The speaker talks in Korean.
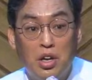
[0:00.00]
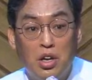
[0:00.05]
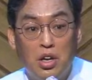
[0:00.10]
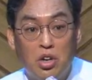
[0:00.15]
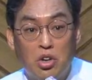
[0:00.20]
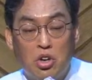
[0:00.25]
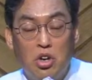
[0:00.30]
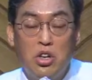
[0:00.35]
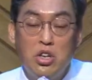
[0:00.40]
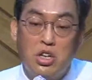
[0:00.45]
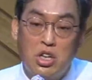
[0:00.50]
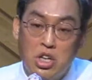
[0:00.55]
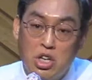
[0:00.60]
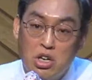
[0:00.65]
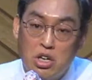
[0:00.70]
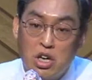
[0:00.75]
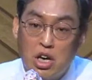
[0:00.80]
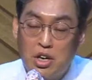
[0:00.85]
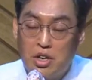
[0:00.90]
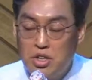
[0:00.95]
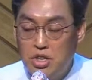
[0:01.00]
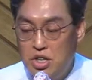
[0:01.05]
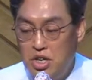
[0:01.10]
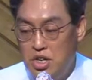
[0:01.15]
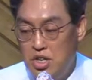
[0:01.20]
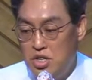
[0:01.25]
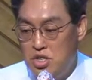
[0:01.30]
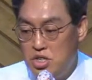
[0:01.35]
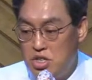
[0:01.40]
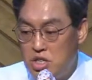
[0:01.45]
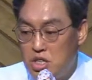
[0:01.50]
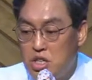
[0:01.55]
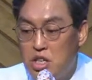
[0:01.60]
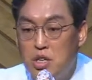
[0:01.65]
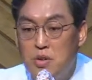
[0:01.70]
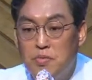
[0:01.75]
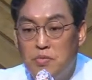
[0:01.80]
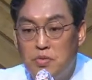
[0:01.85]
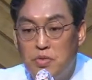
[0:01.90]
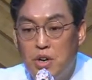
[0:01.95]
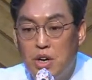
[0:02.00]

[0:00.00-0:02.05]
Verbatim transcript: 그건 기억하는데 지금